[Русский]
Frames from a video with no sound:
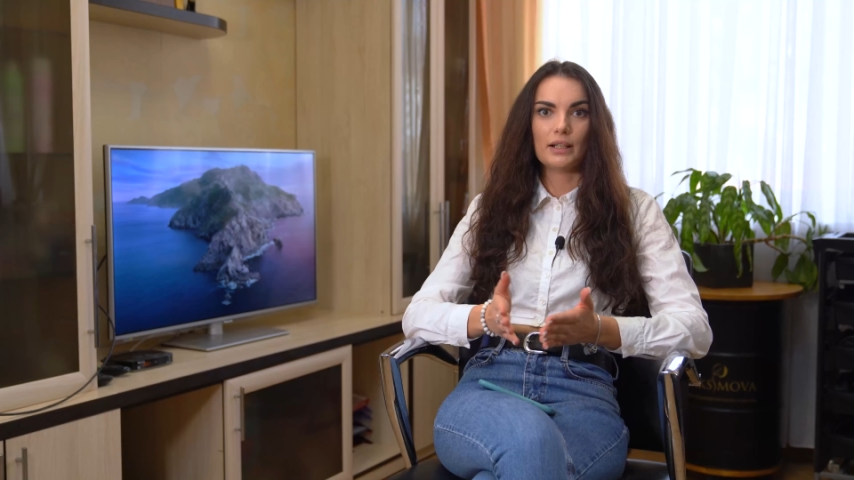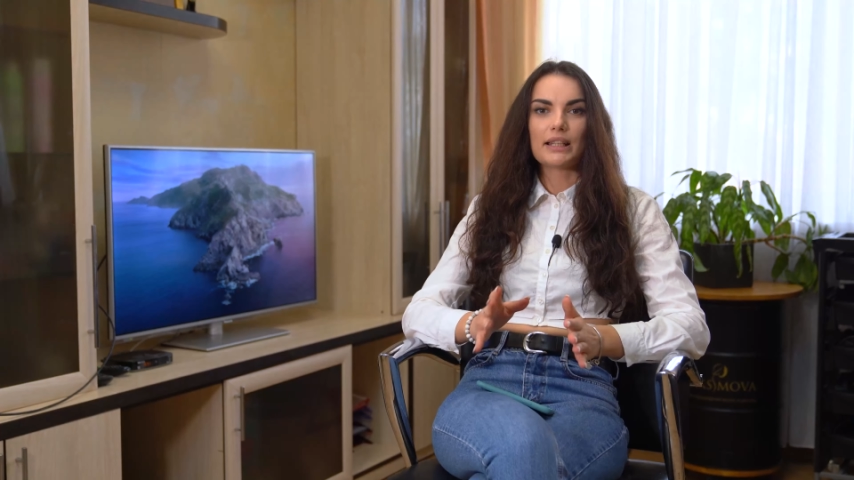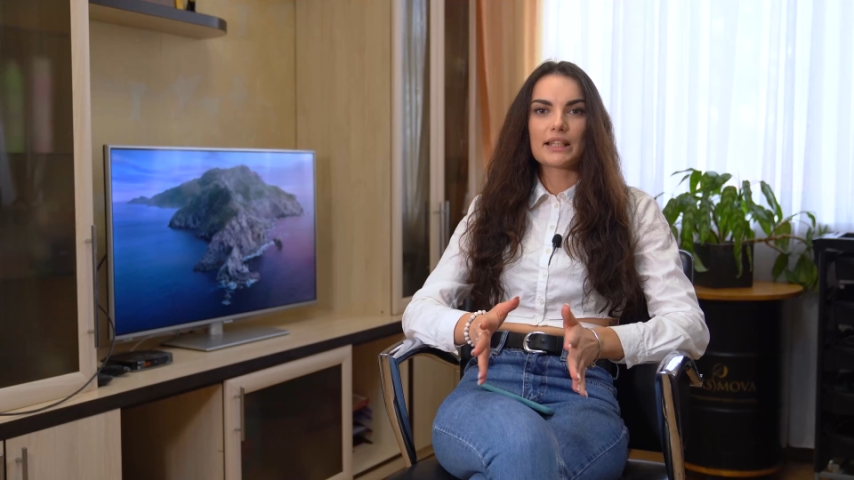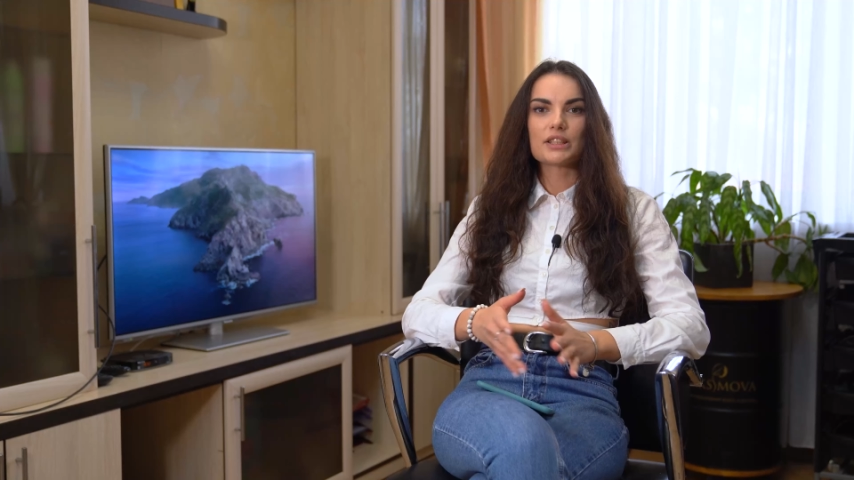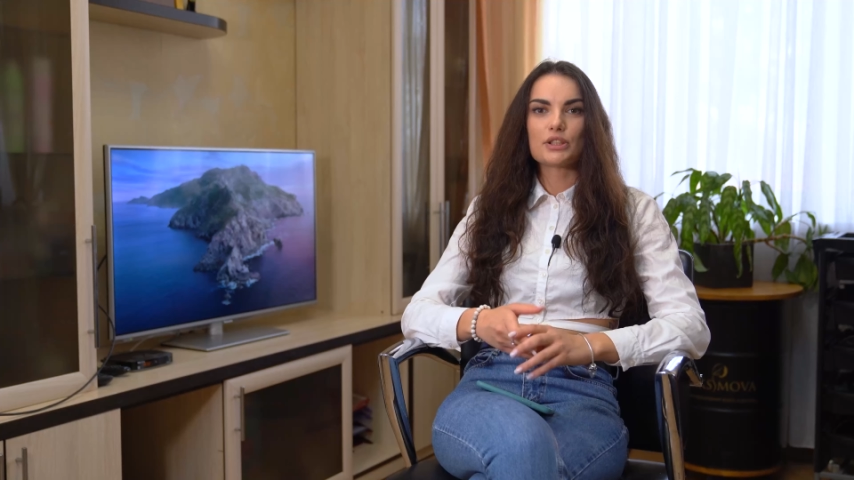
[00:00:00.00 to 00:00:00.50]
а
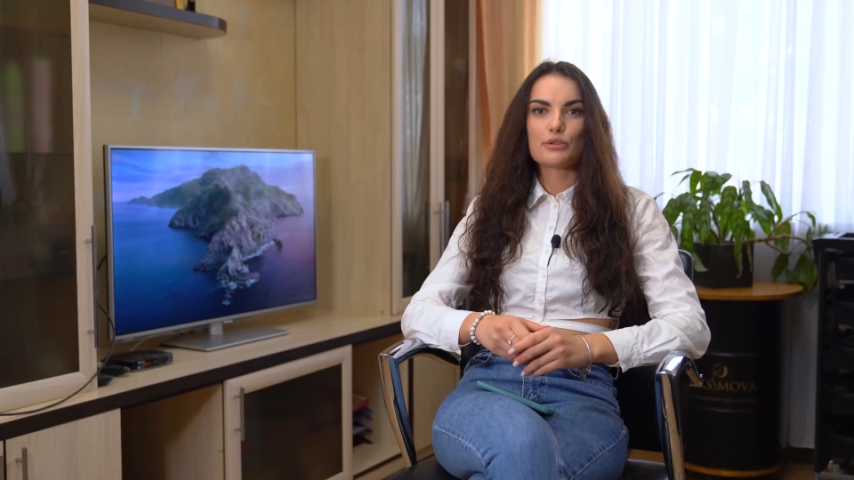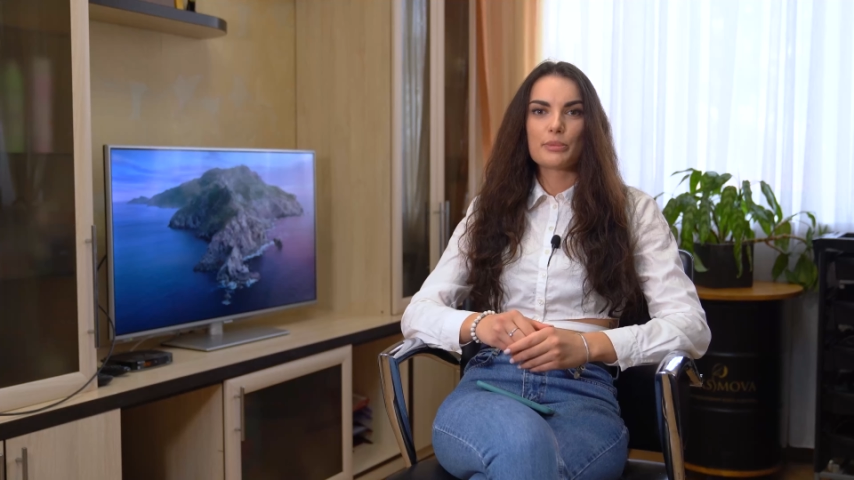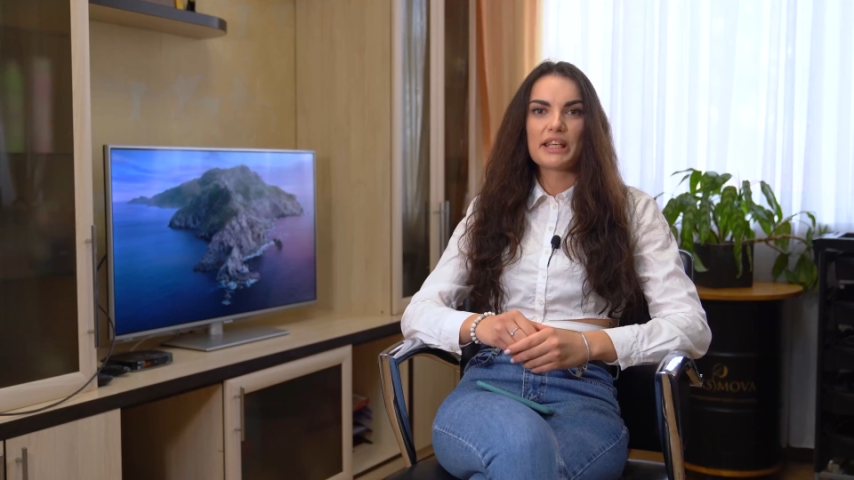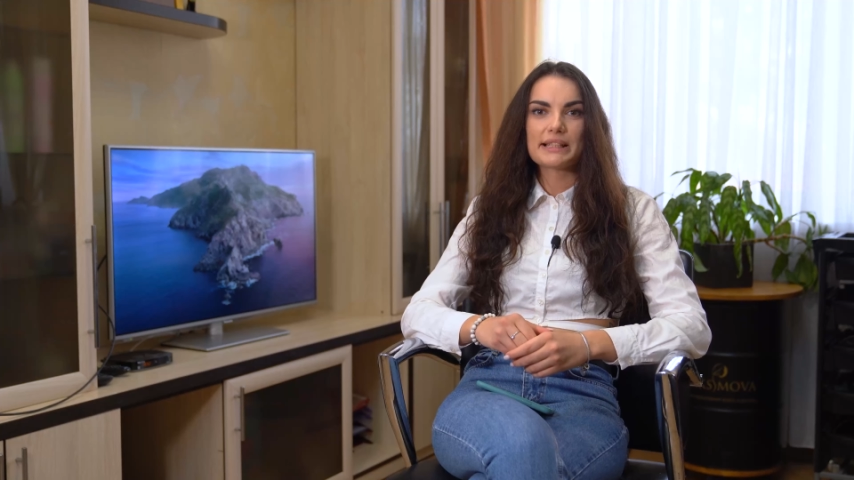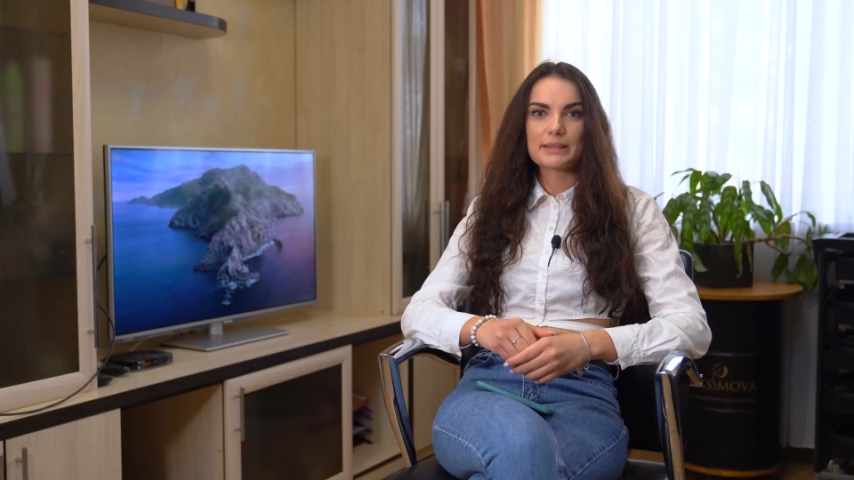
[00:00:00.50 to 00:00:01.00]
также не
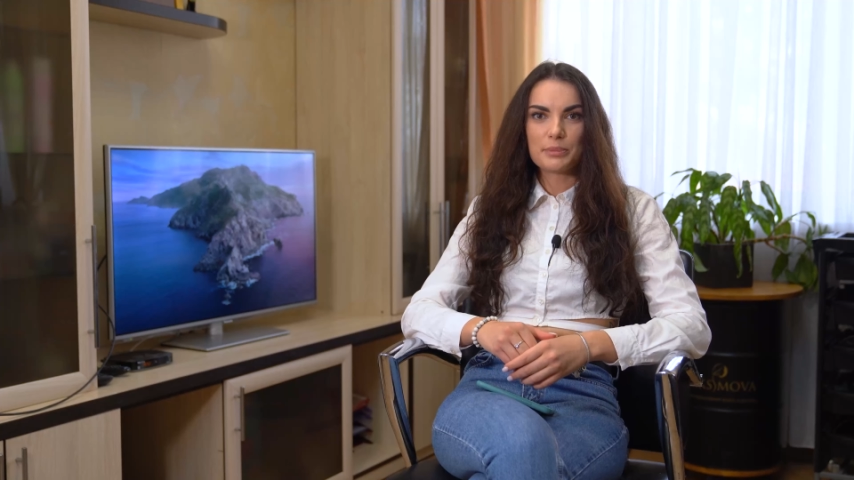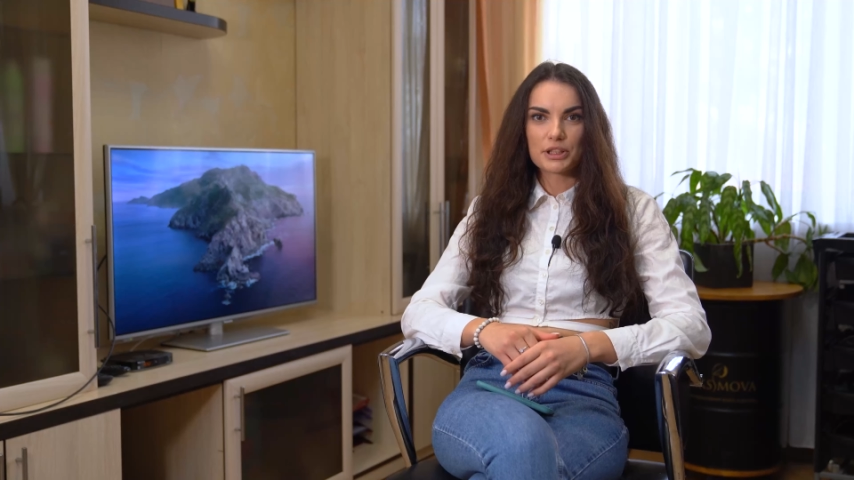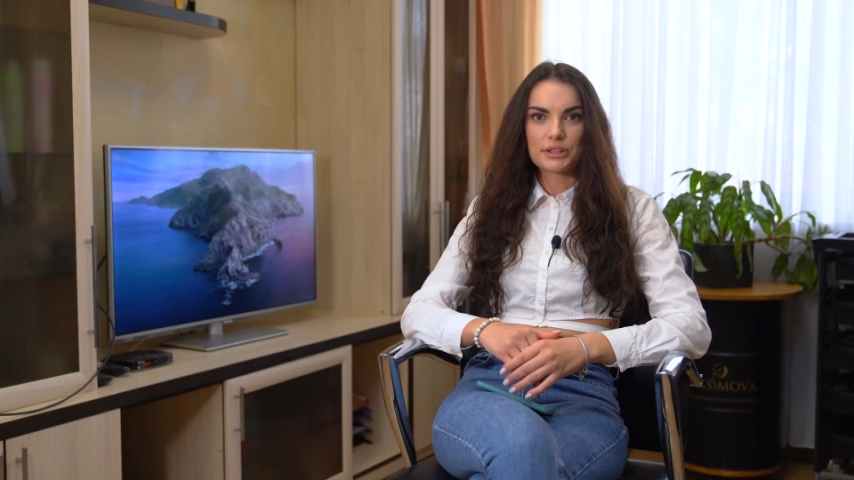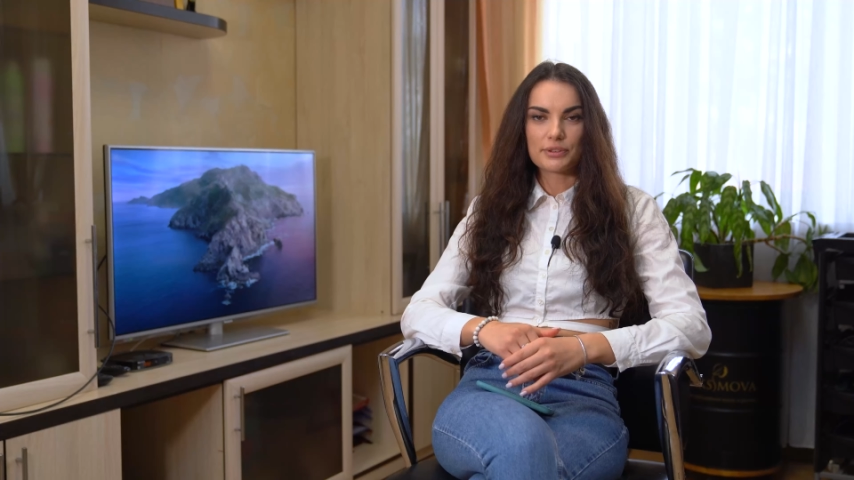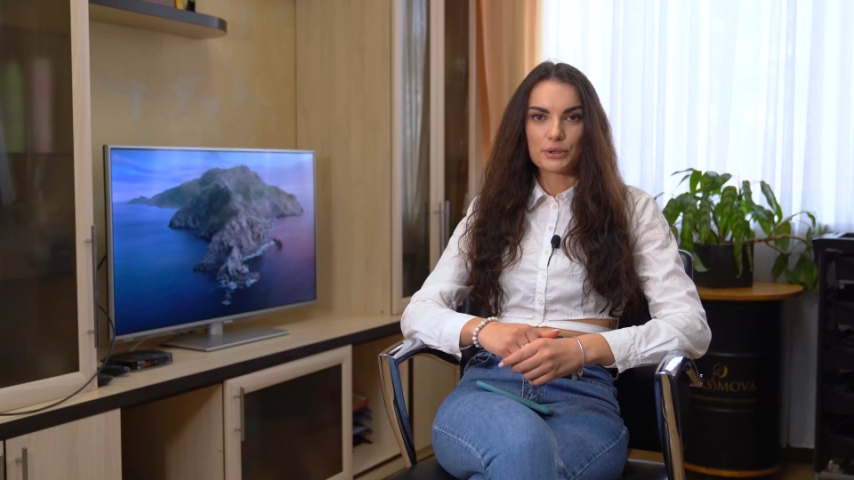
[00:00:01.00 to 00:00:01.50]
умеет
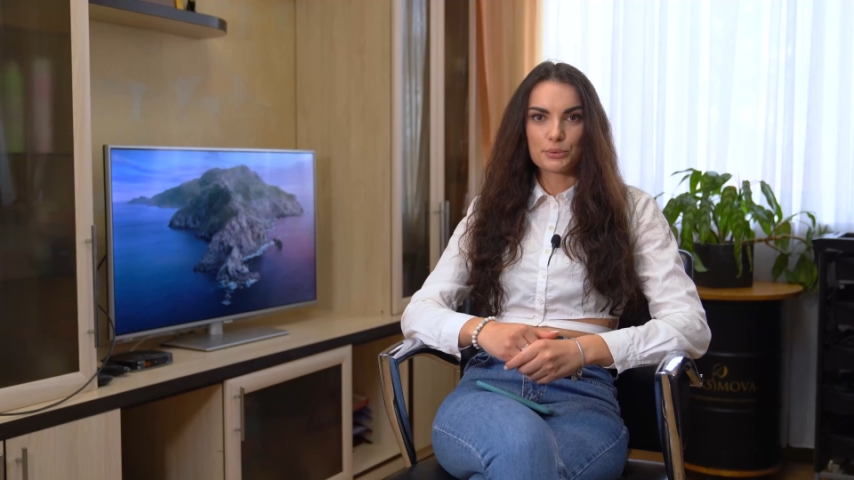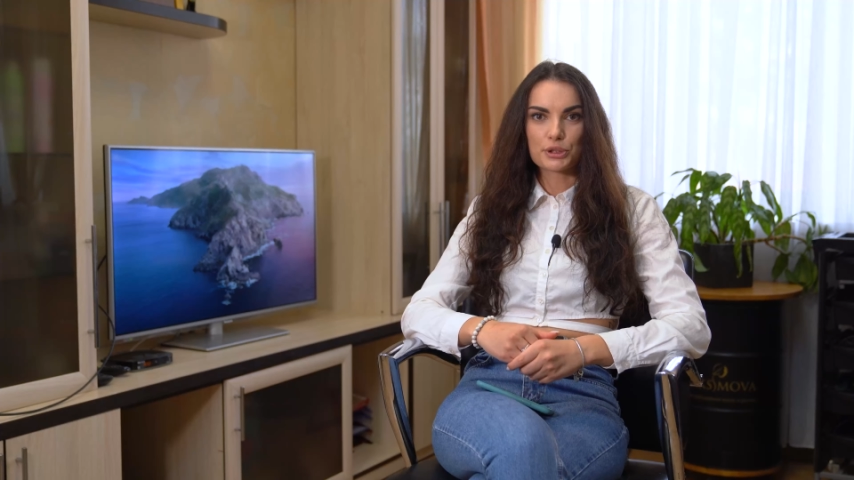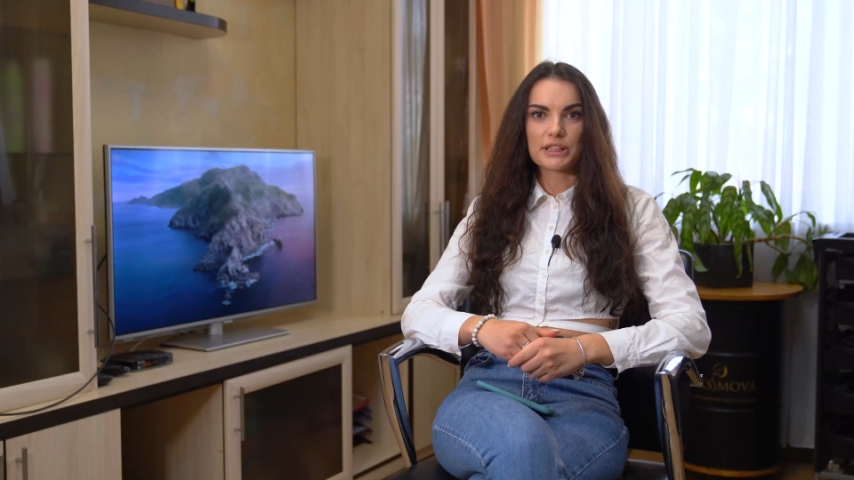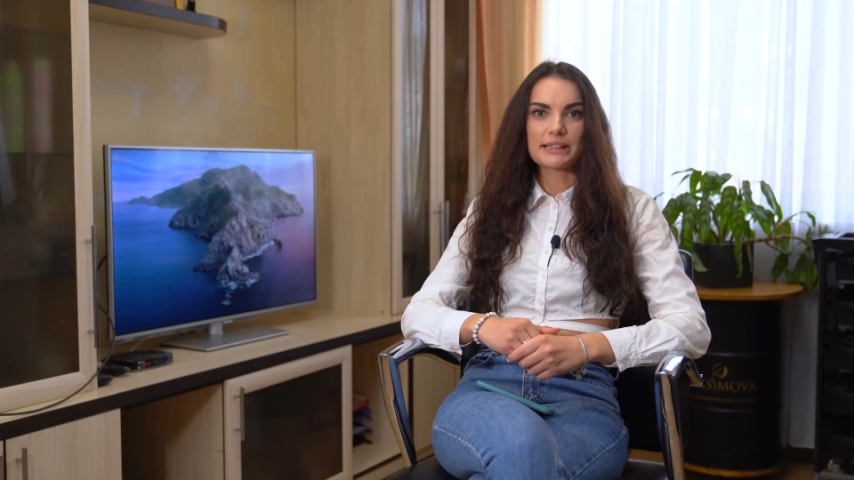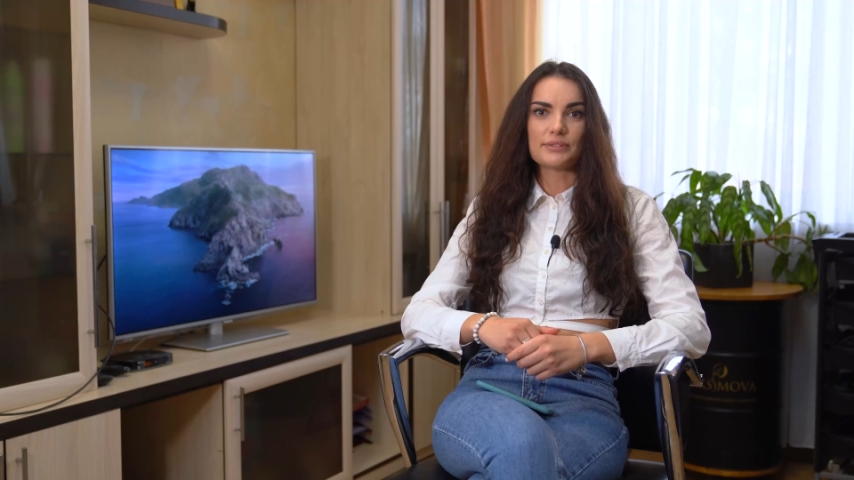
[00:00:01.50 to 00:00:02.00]
смешивать
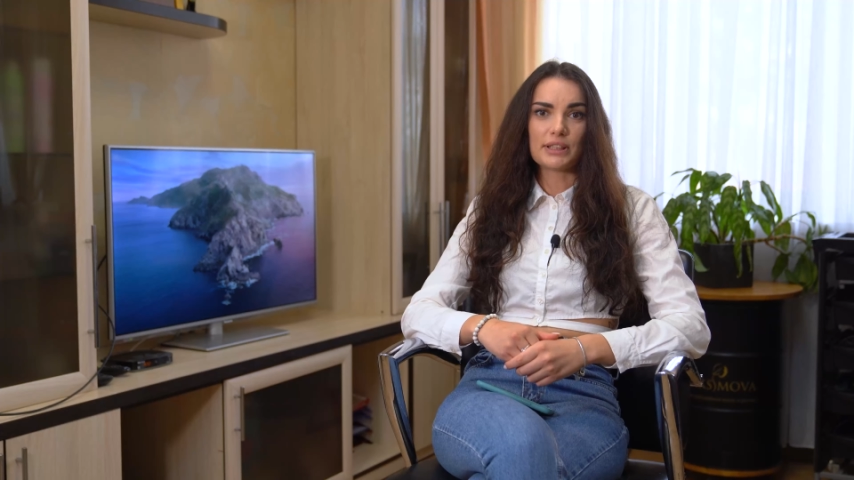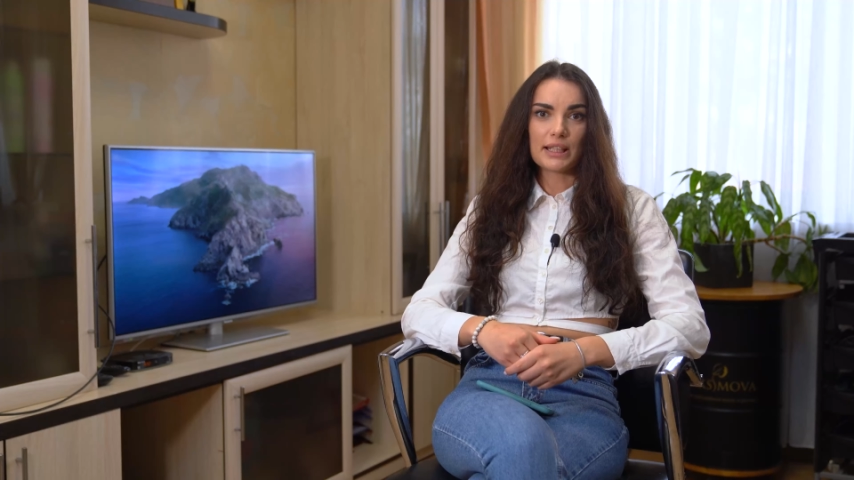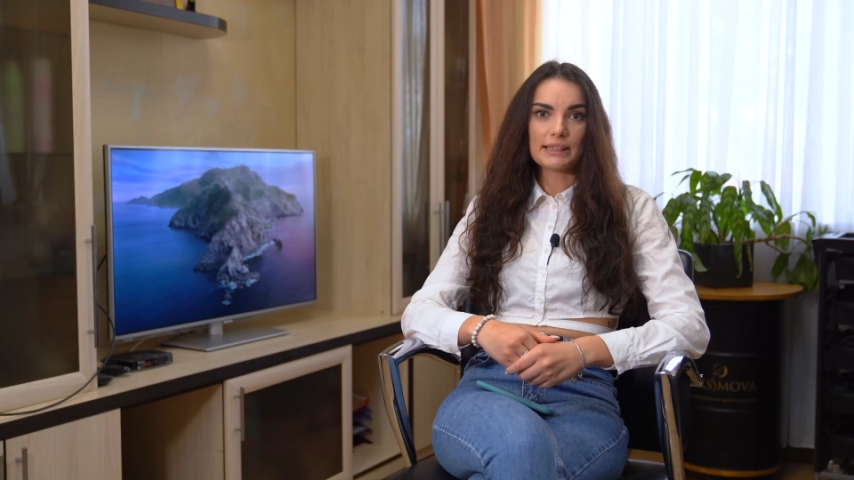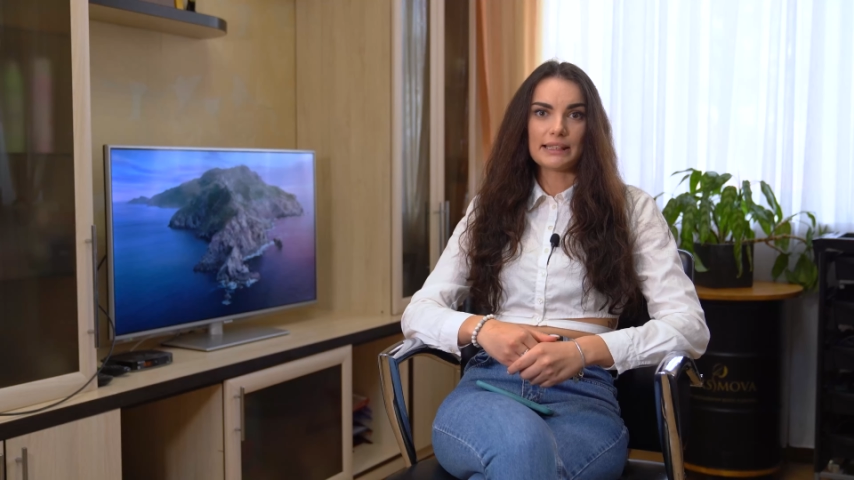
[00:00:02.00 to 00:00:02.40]
нужные цвета